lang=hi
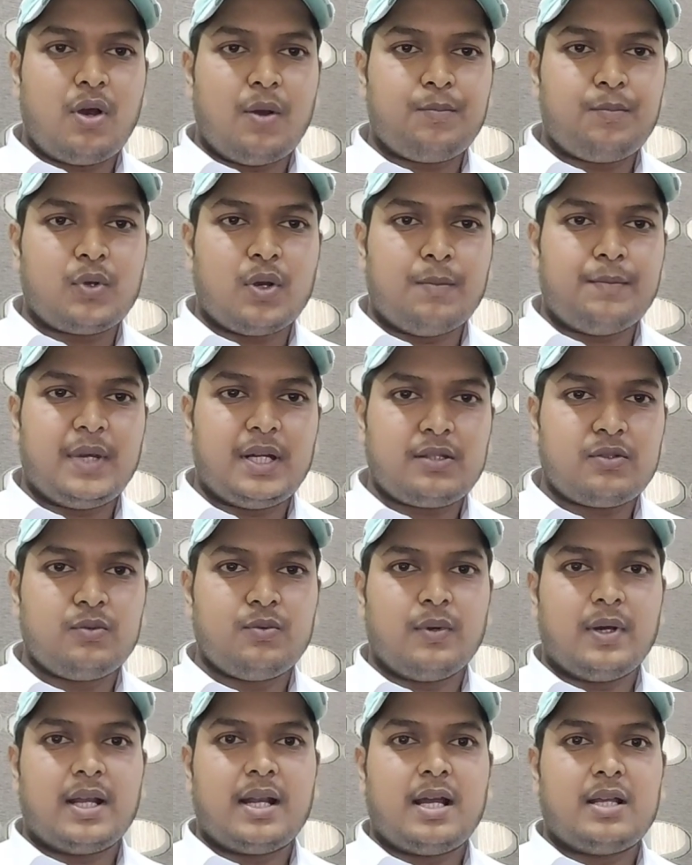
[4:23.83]
ऑफ कॉमर्स
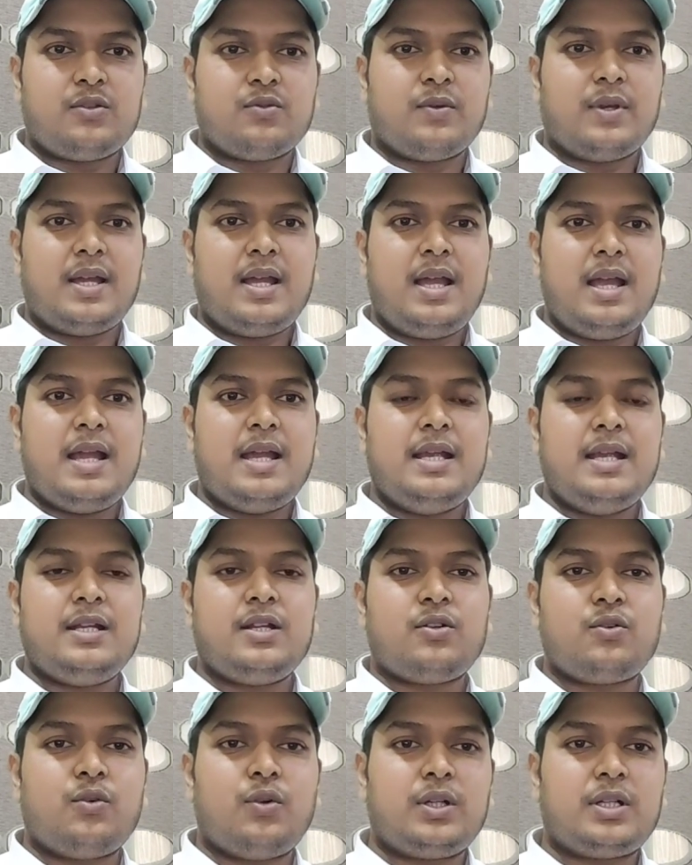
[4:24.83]
द्वारा जो है
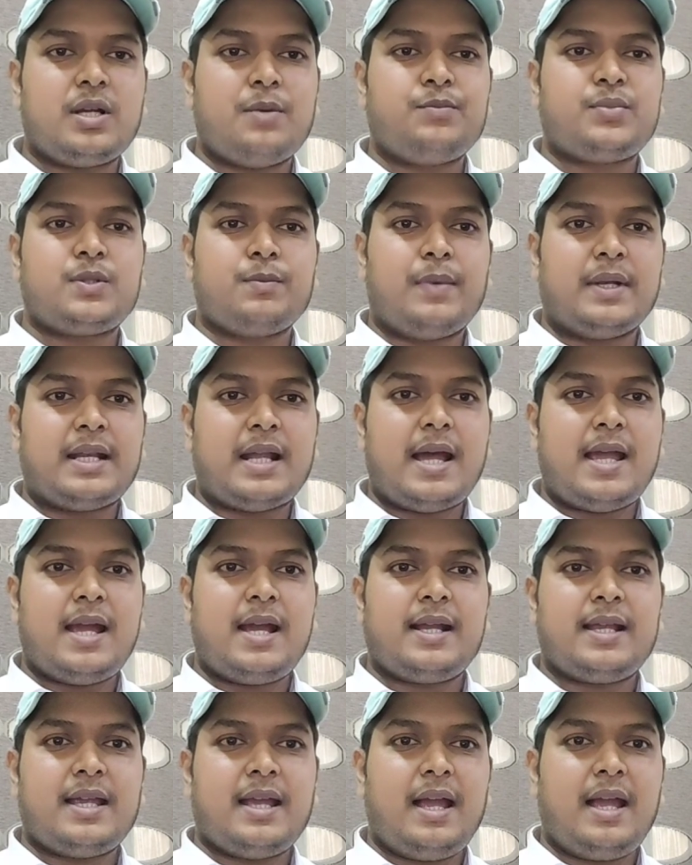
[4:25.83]
इनको टर्म्स
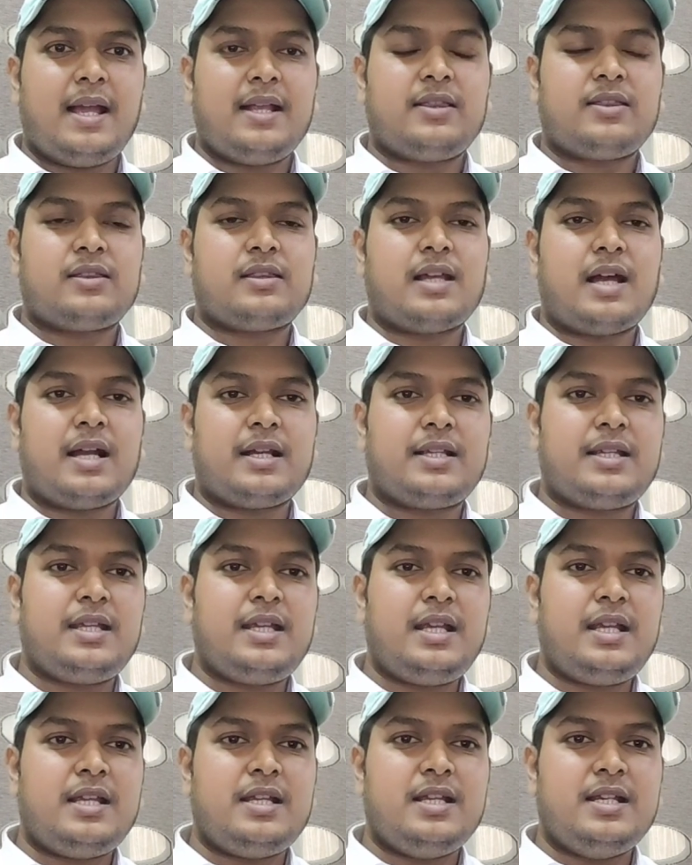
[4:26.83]
बनाया गया है
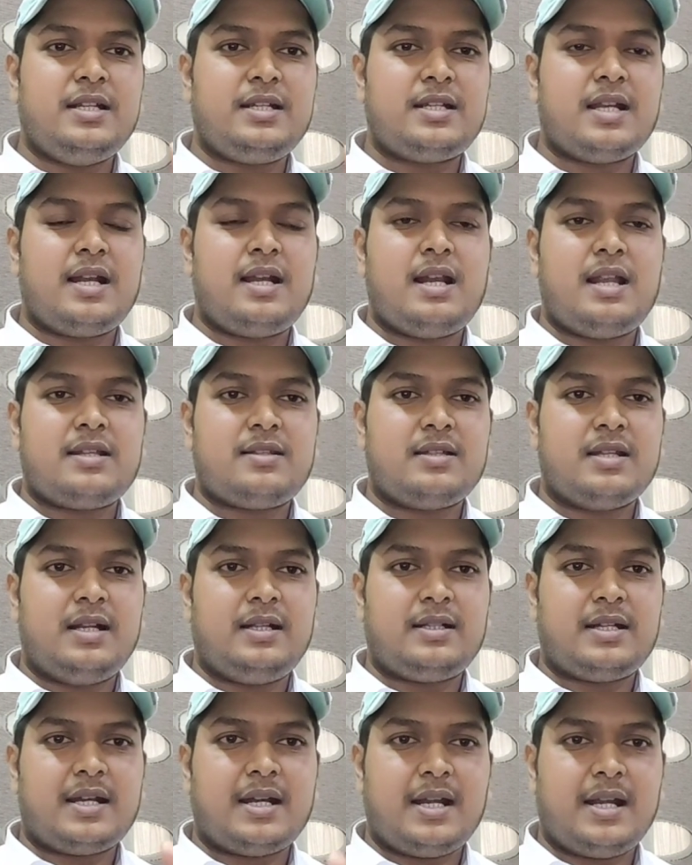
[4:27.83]
ताकि
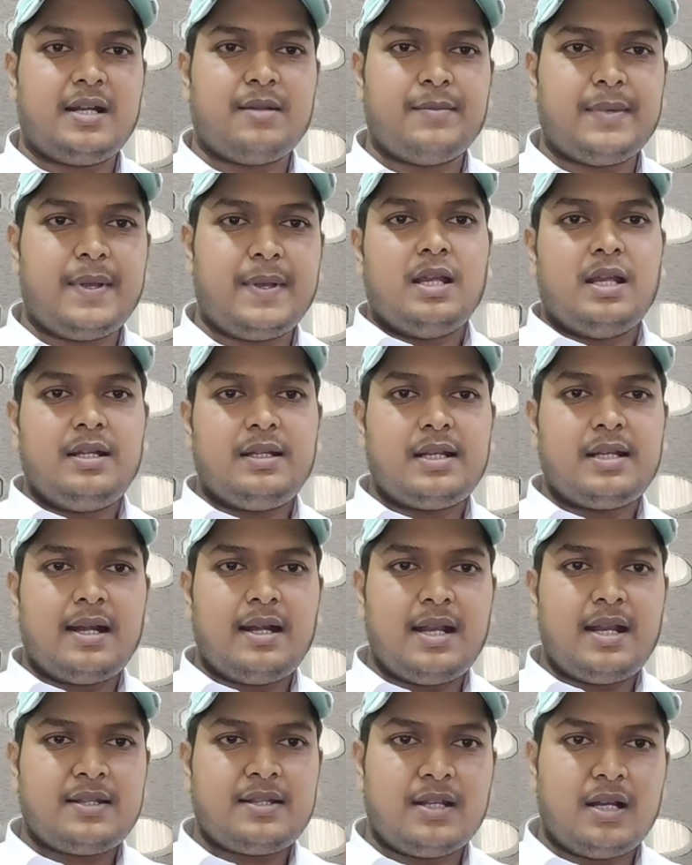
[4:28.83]
इंटरनेशनल ट्रेड में
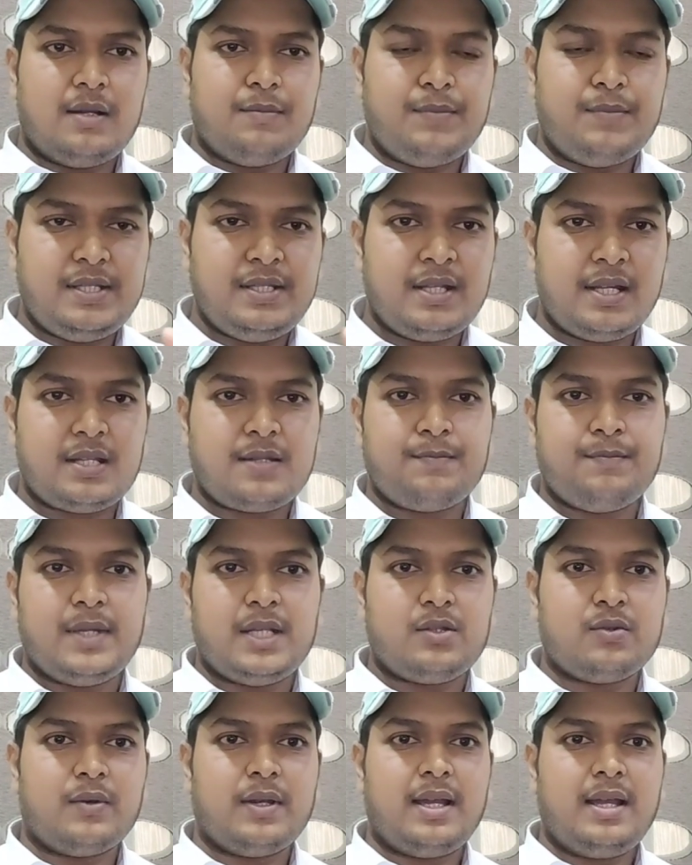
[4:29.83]
इंटरनेशनल बिजनेस
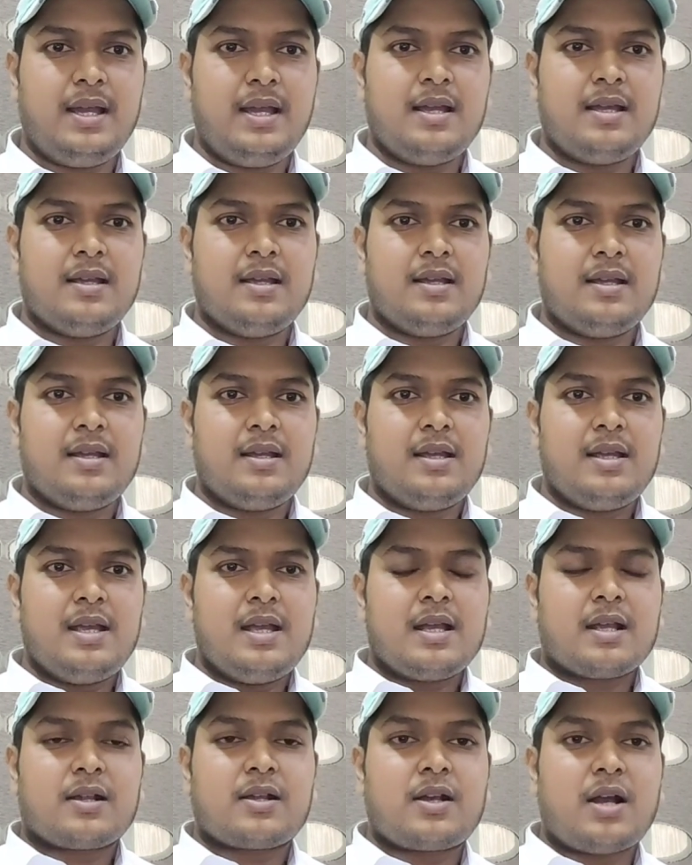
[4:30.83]
में जो है
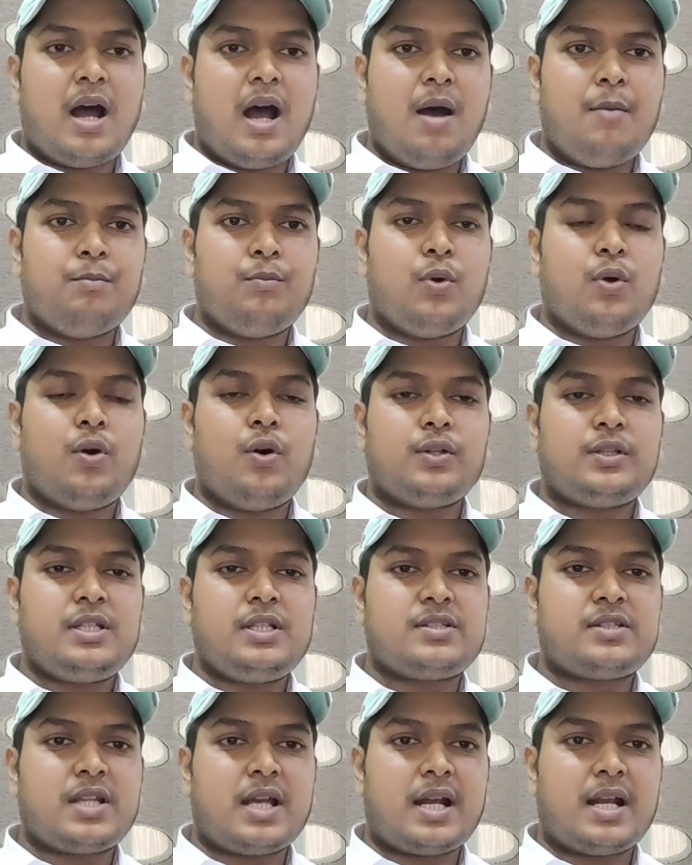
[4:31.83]
काम बहुत
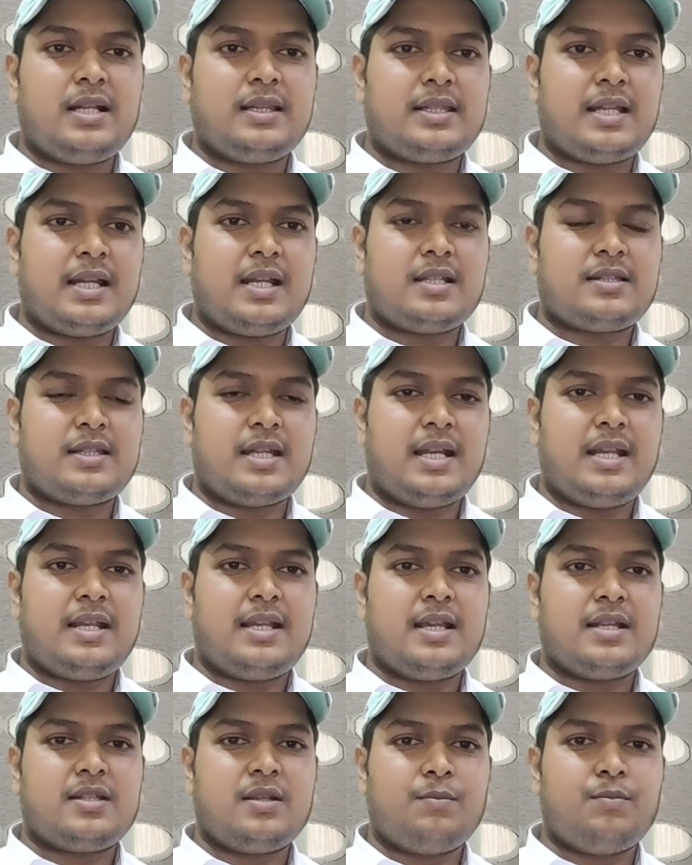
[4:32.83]
ही सरल
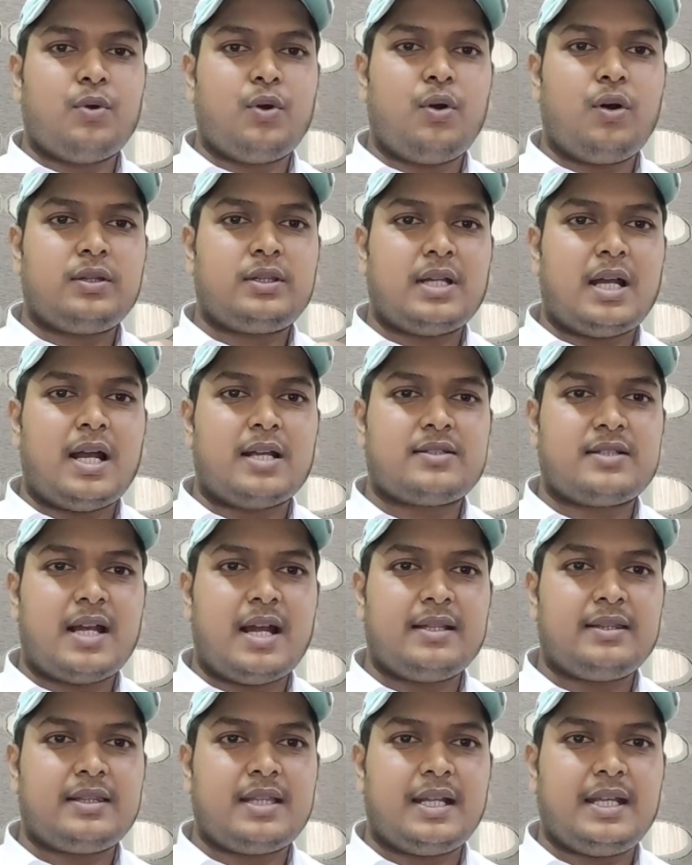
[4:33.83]
तरीके से बहुत
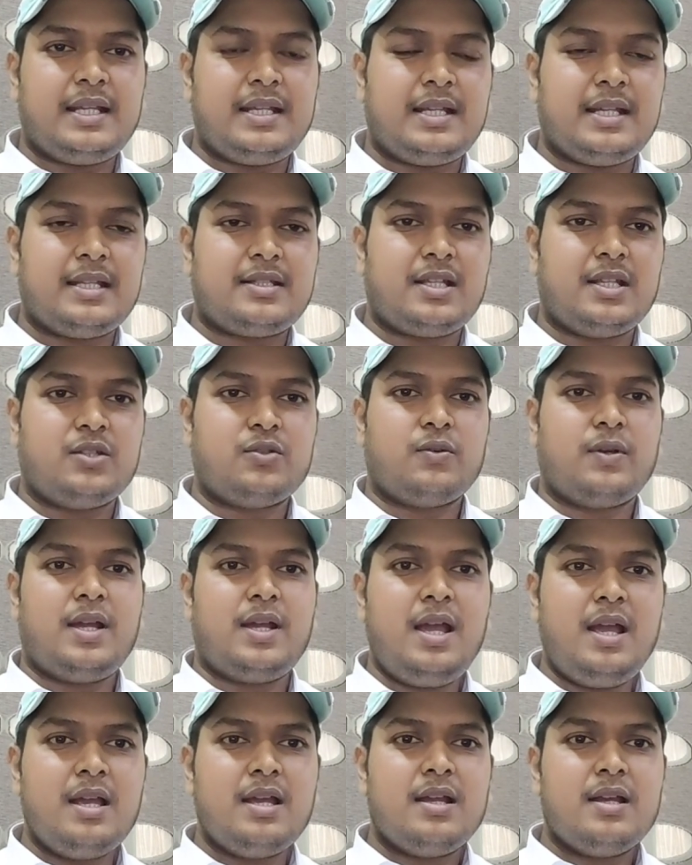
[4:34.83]
आसान तरीके से जो
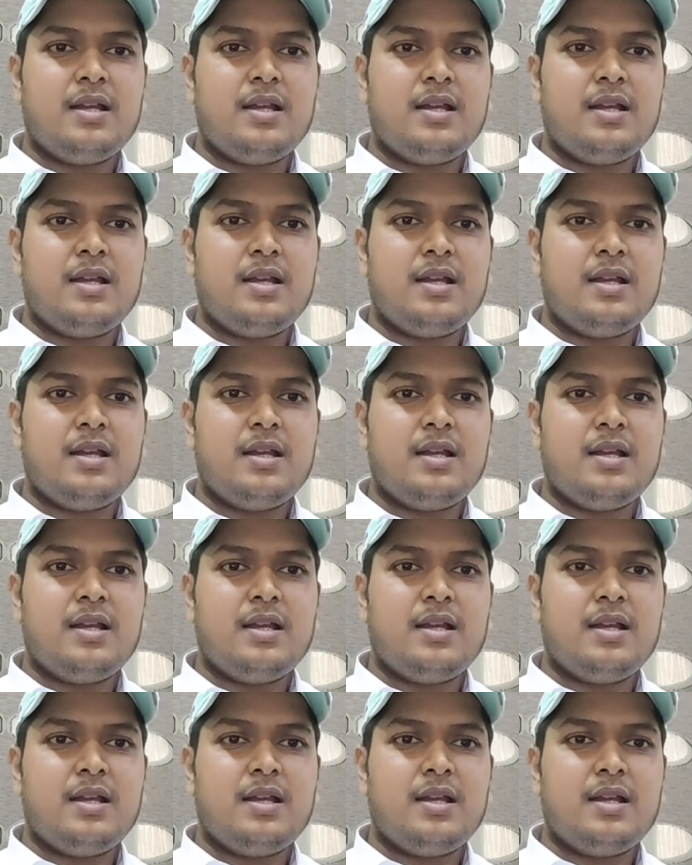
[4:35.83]
है